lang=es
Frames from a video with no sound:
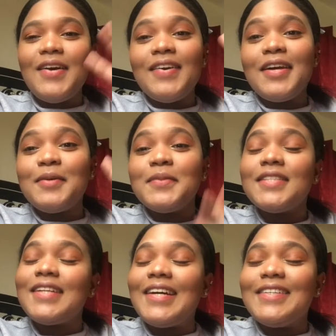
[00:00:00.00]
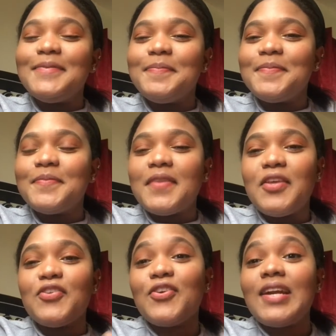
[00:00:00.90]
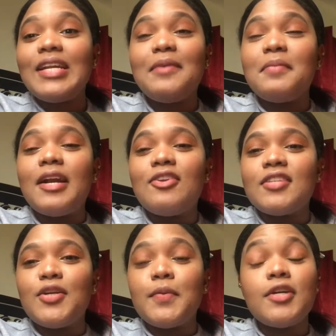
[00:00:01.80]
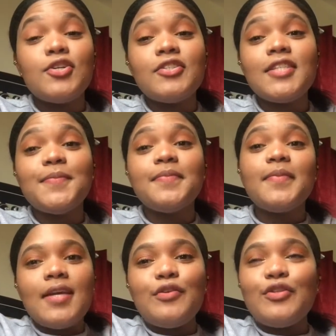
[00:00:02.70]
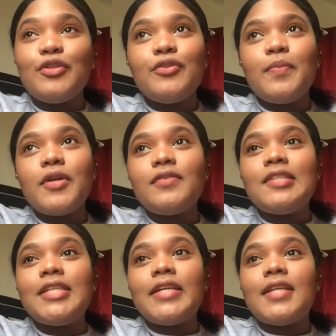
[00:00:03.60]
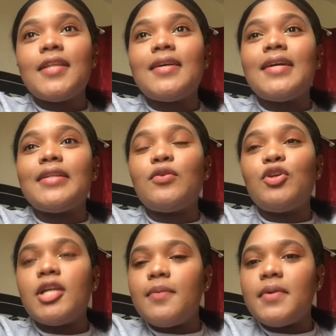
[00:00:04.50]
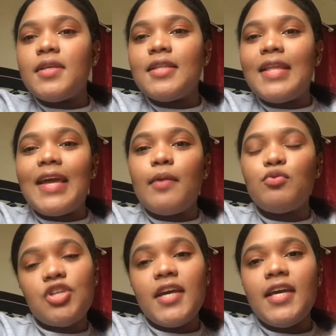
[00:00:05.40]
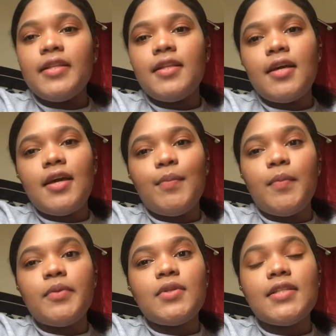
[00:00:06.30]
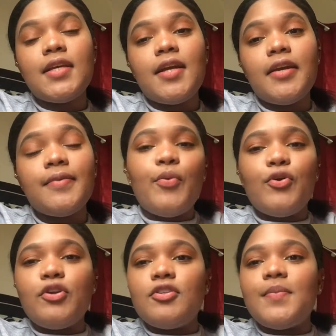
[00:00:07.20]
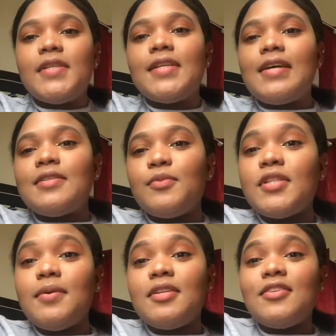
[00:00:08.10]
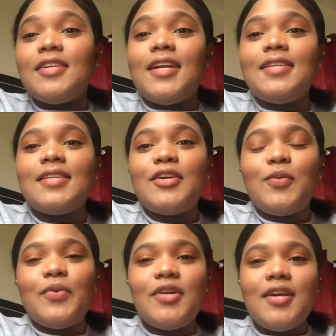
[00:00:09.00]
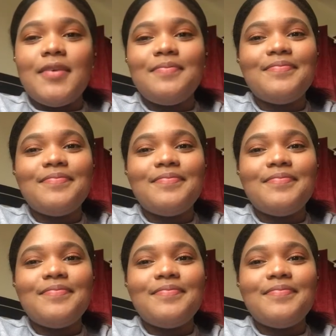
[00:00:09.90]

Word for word: Hola, ¿cómo están? Yo soy Arlene, para los que no me conocen. Yo estoy súper consciente de que todo el que de que hay mucha gente que me empezó a seguir por los mensajes motivacionales que yo ponía,